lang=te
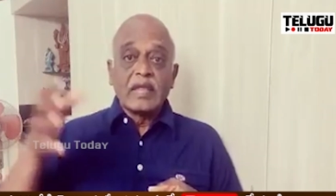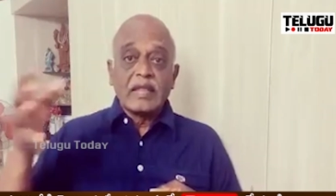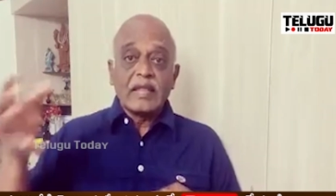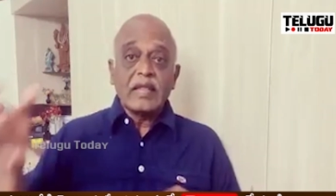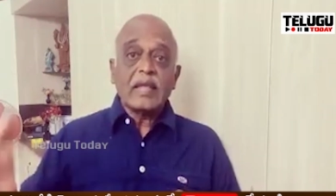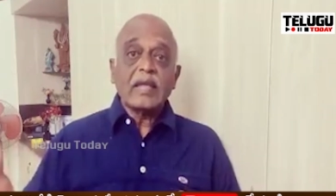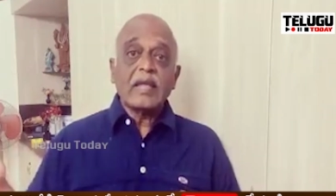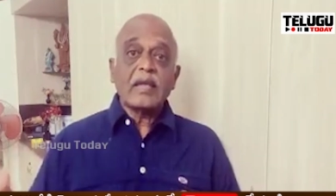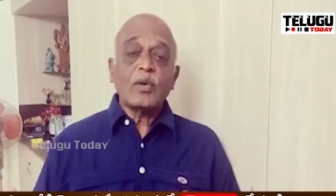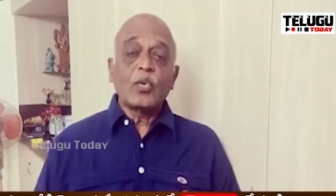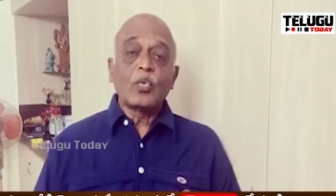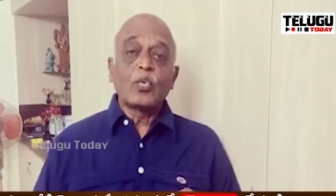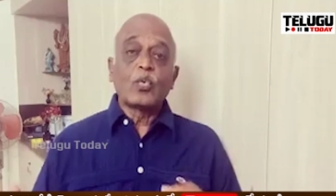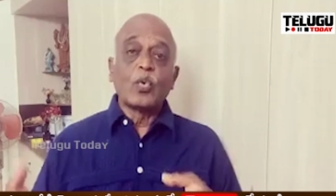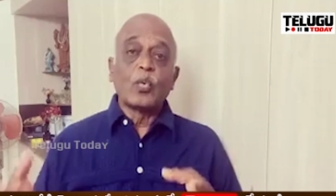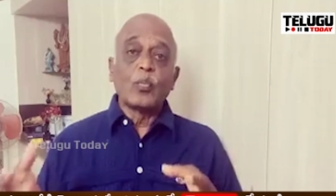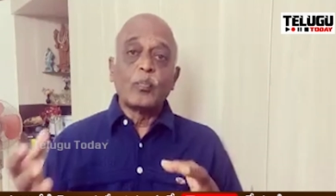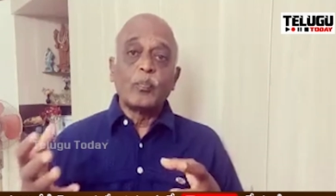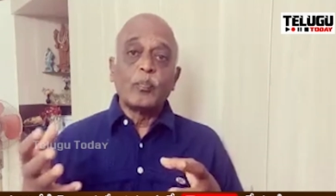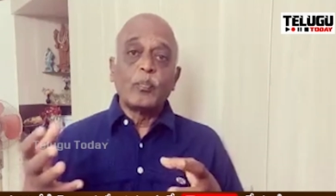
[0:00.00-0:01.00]
ఇదే
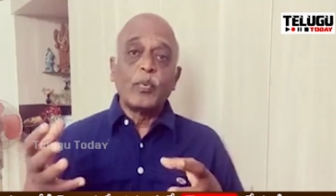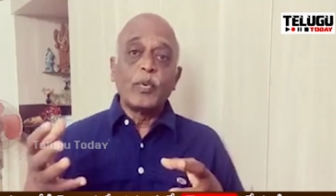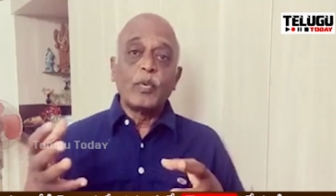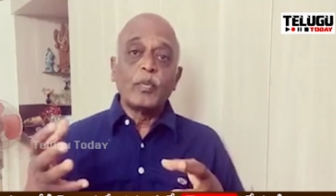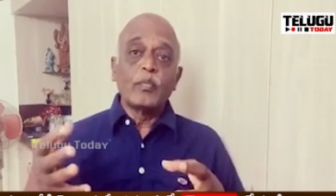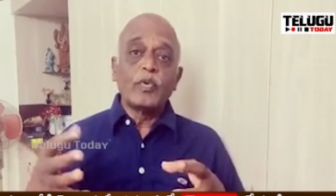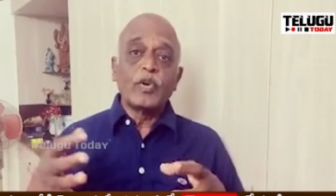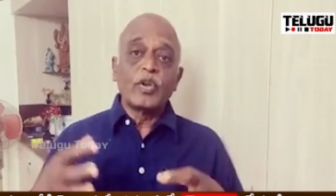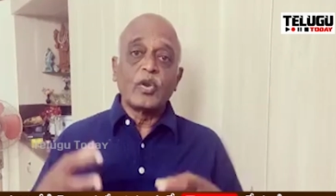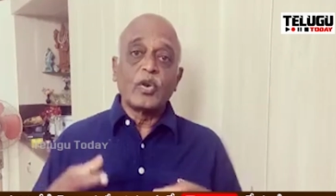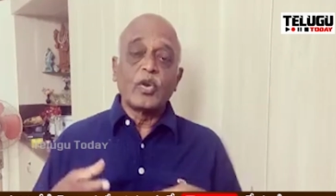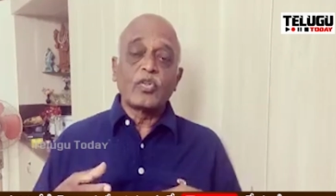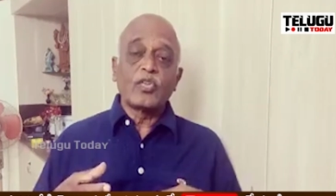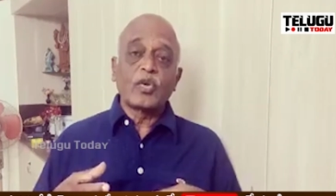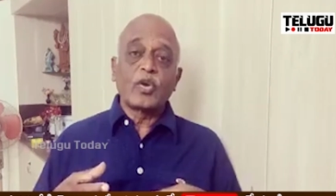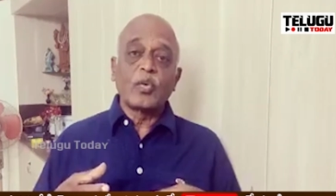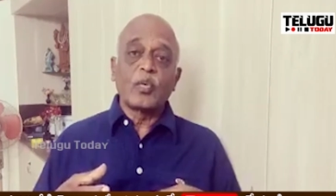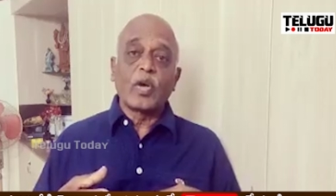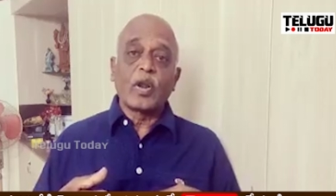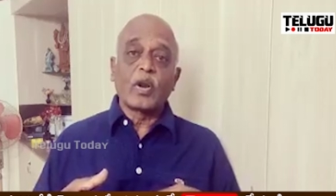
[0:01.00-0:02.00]
కుప్పం
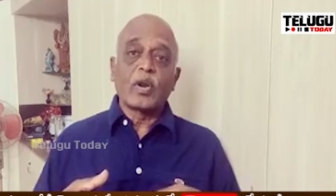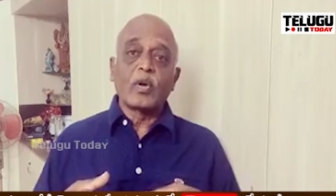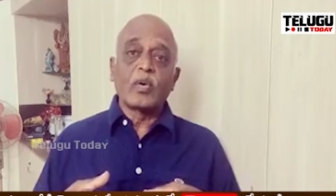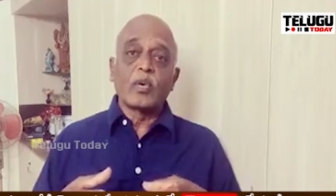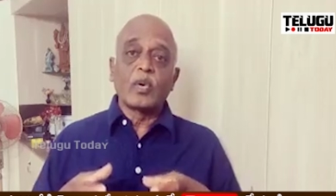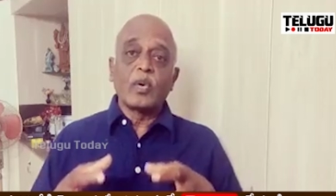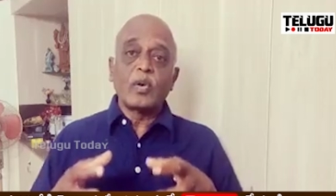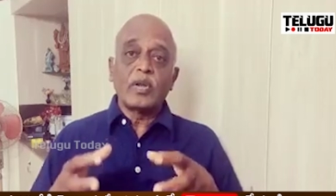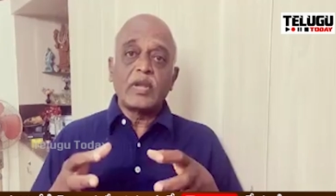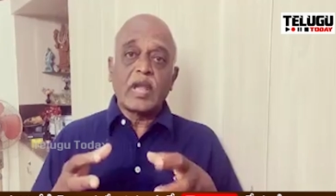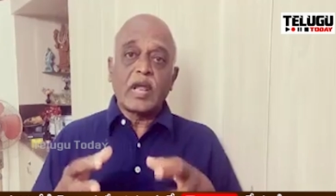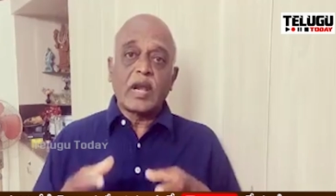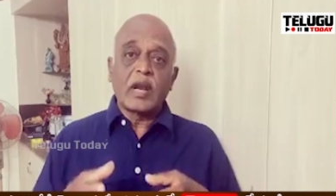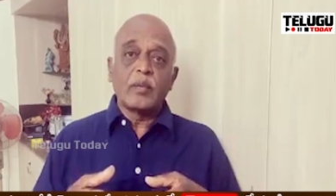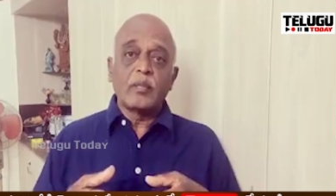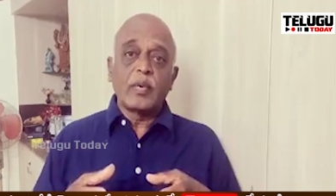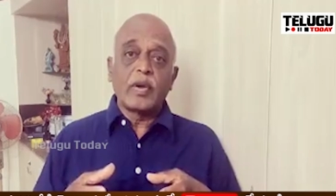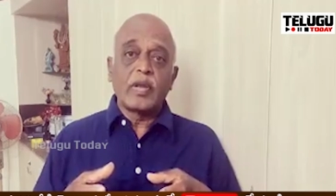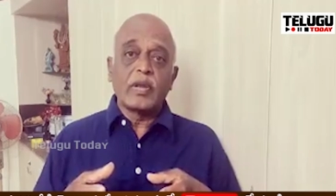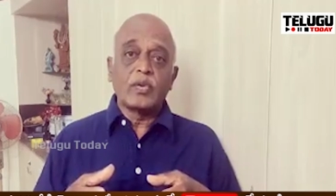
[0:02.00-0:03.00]
నియోజకవర్గంలో
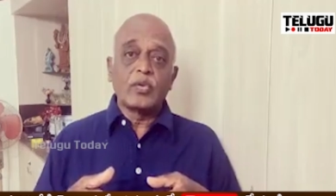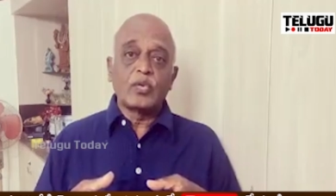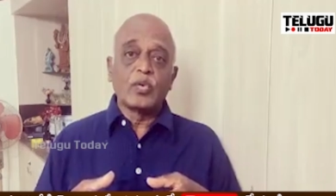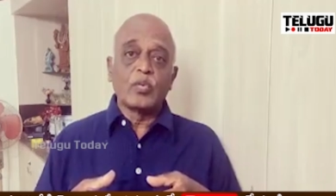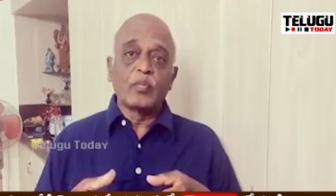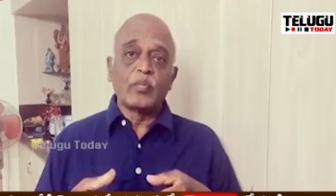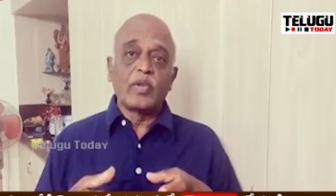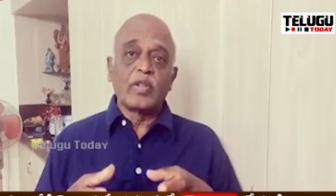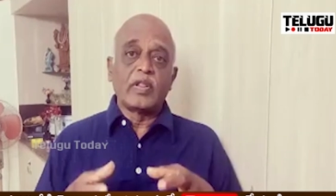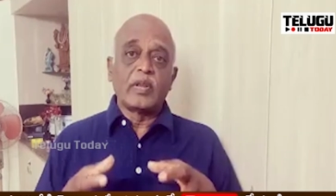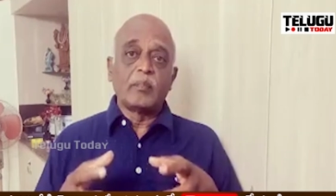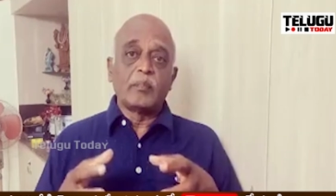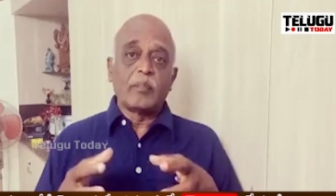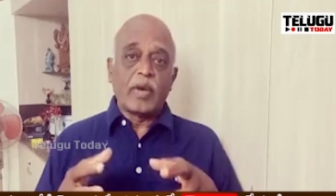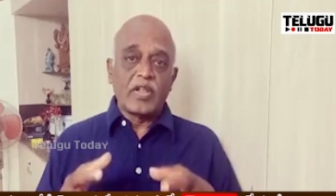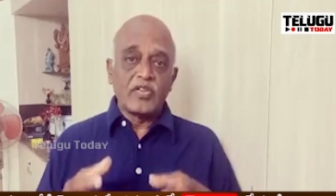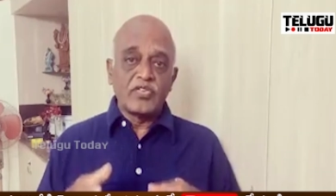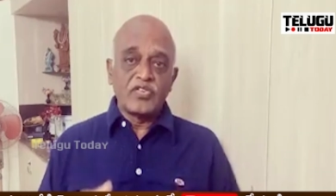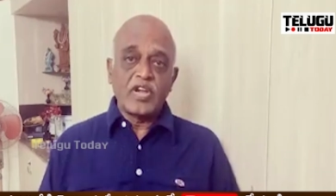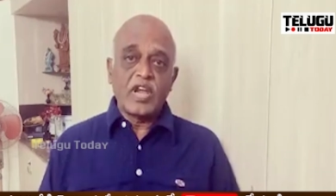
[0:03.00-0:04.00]
ఎనభై తొమ్మిది
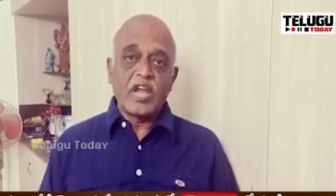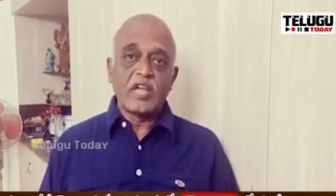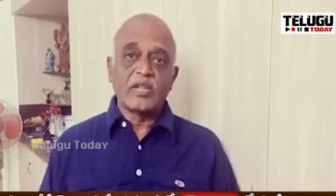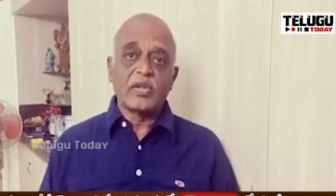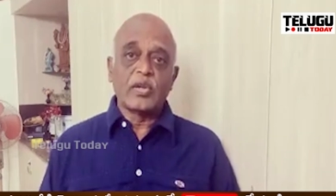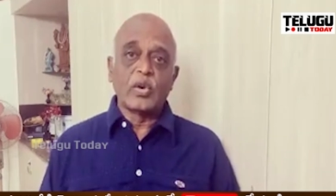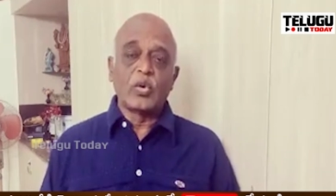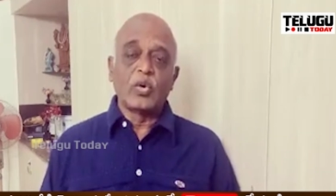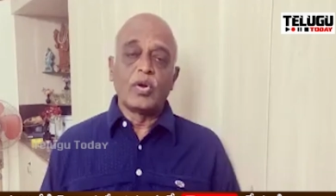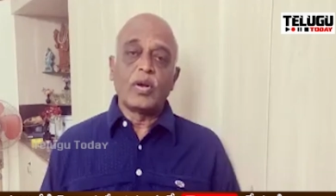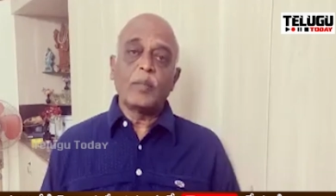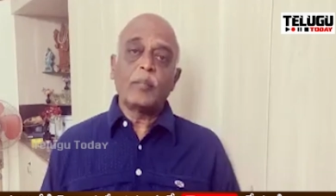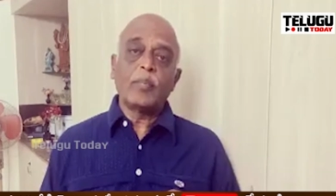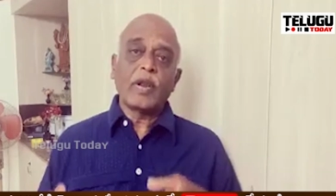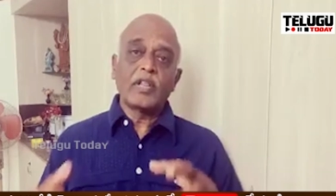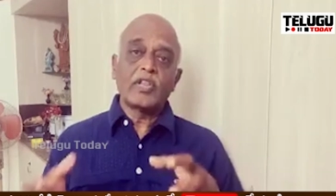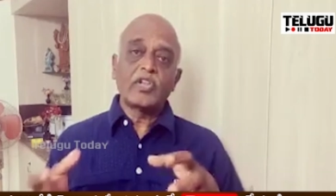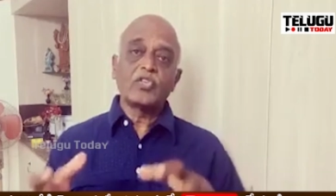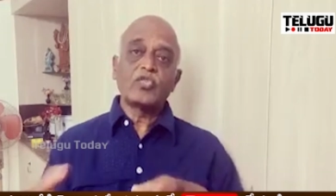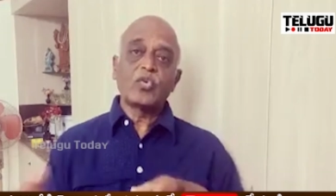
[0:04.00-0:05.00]
పంచాయతీలు ఉంటే
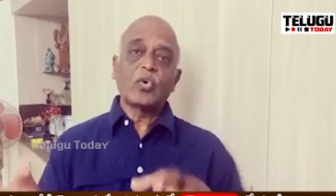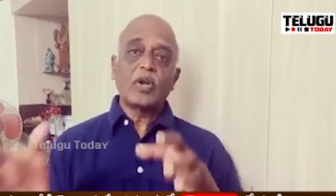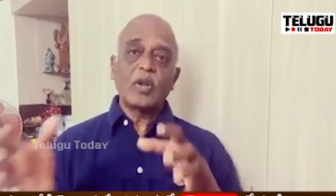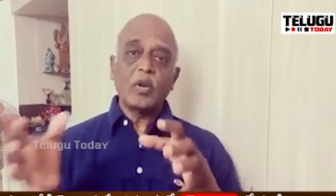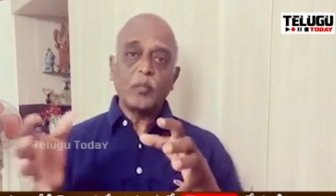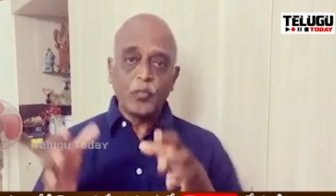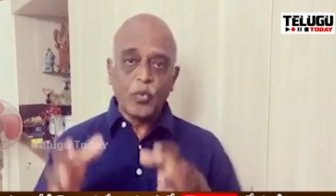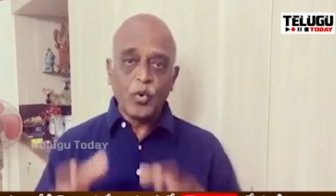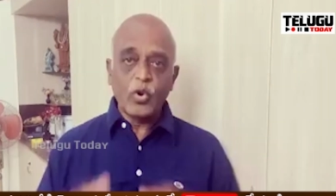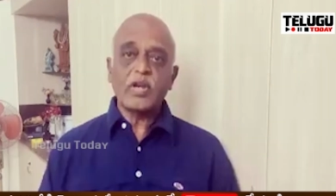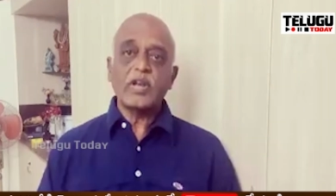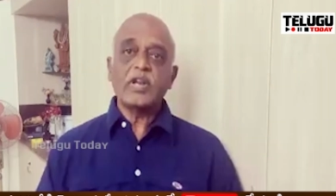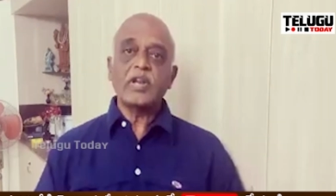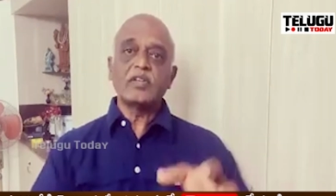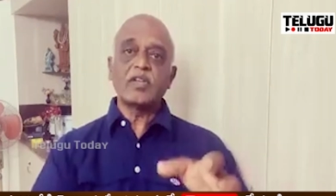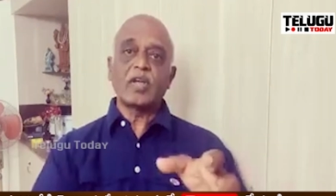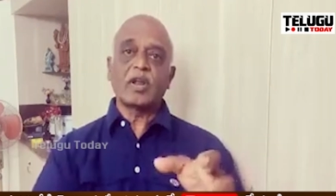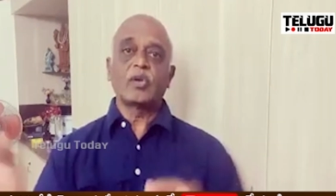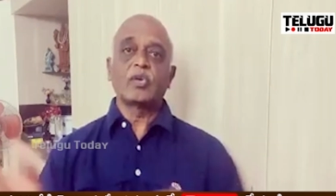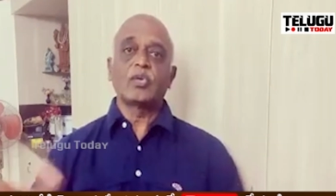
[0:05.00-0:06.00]
ప్రతి చోట
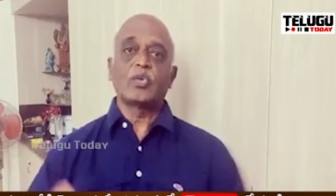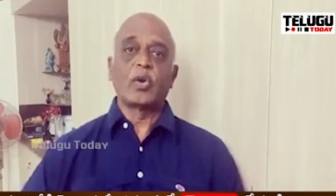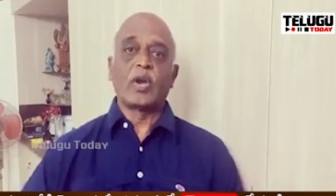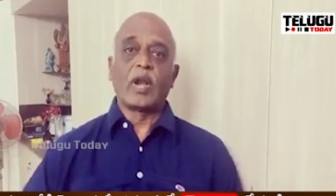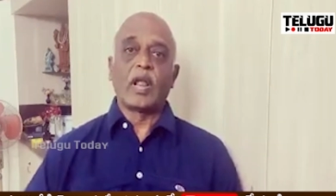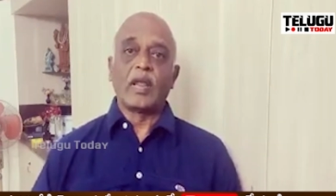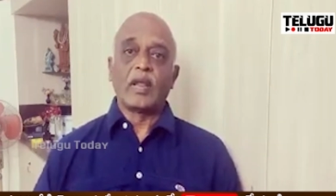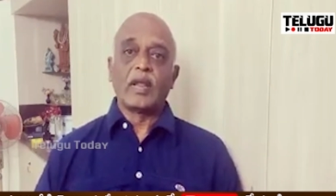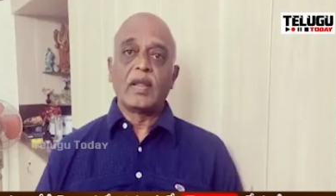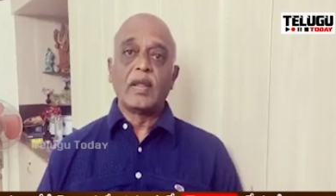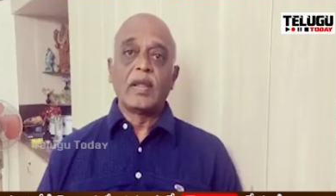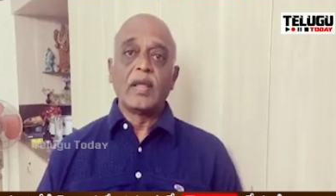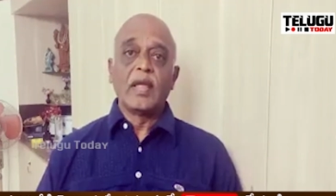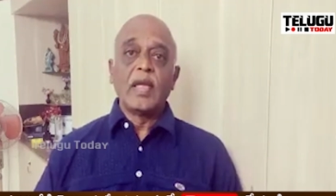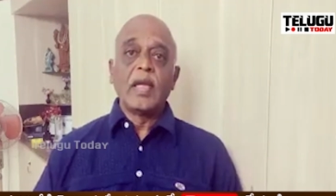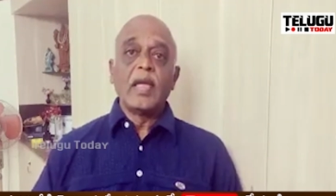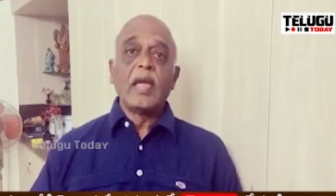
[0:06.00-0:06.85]
పోటీలు జరుగుతున్నాయి